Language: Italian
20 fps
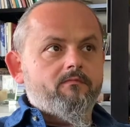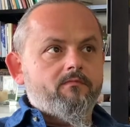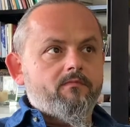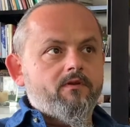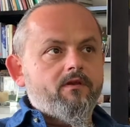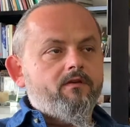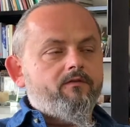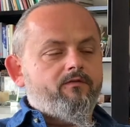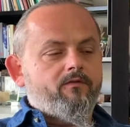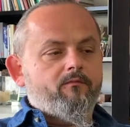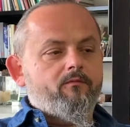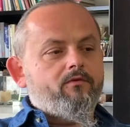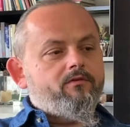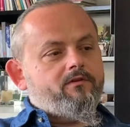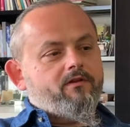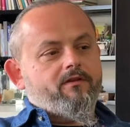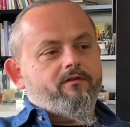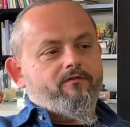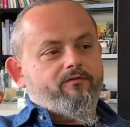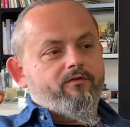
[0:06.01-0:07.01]
Io ho
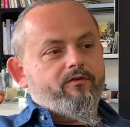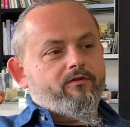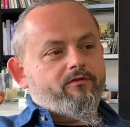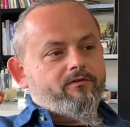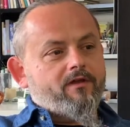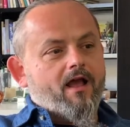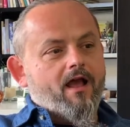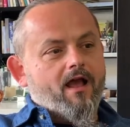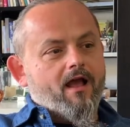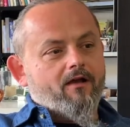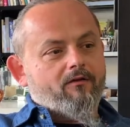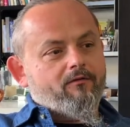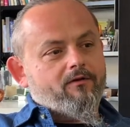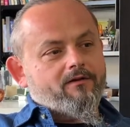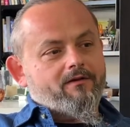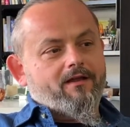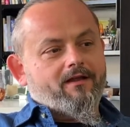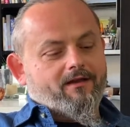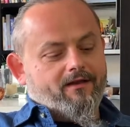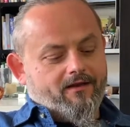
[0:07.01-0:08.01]
molta difficoltà a
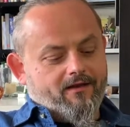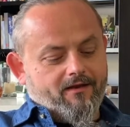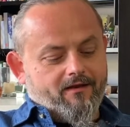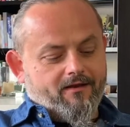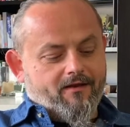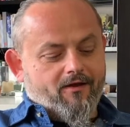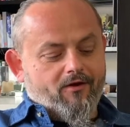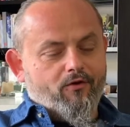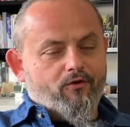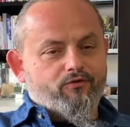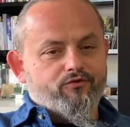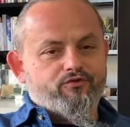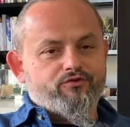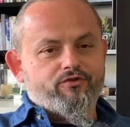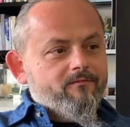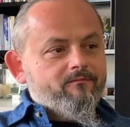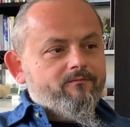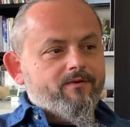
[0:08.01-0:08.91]
guardare oggi,